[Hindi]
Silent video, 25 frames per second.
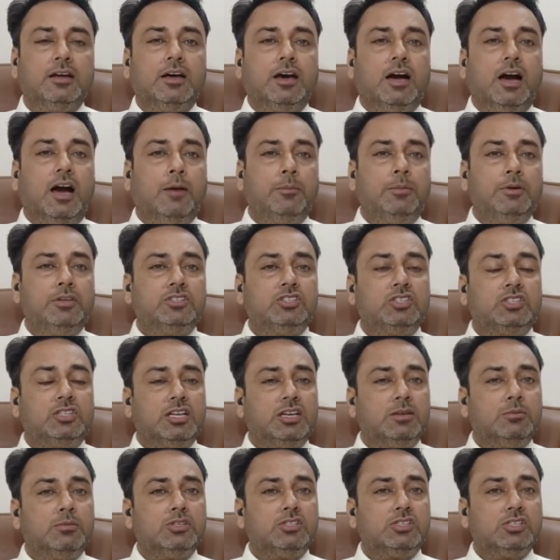अभी जितने
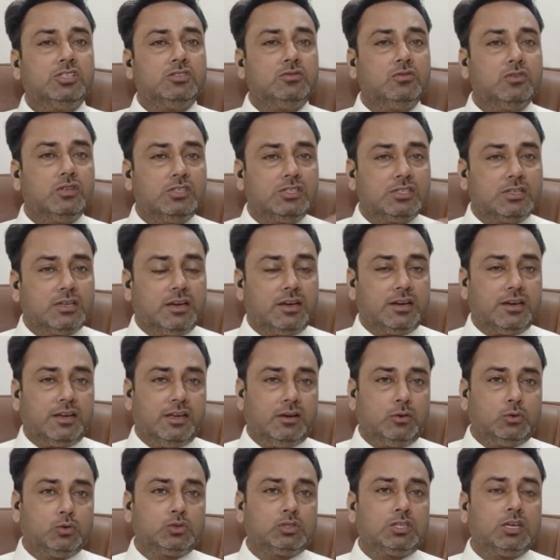बच्चे स्विच कर रहे हैं
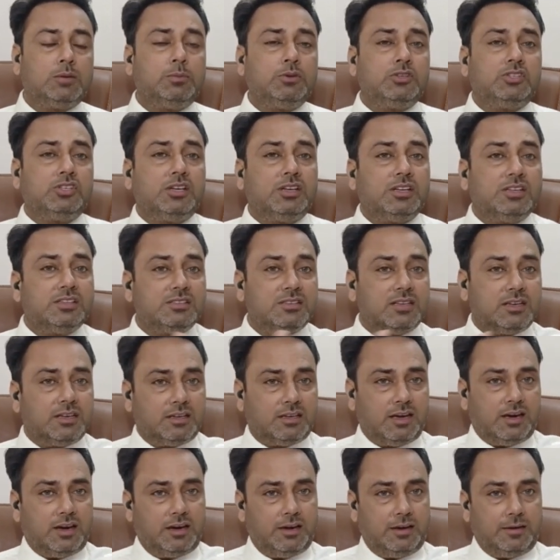उसके पीछे रीज़न
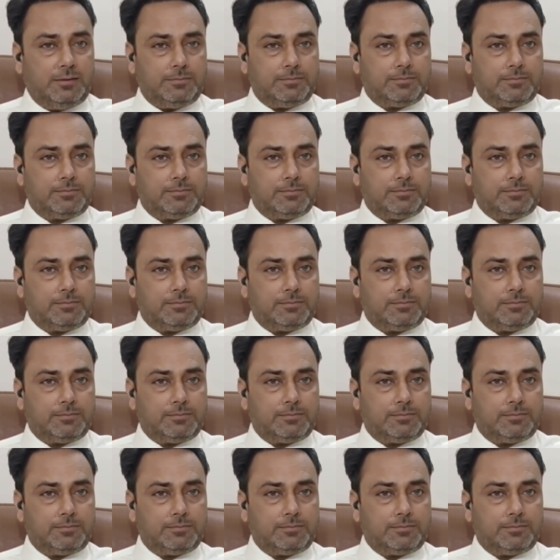क्या है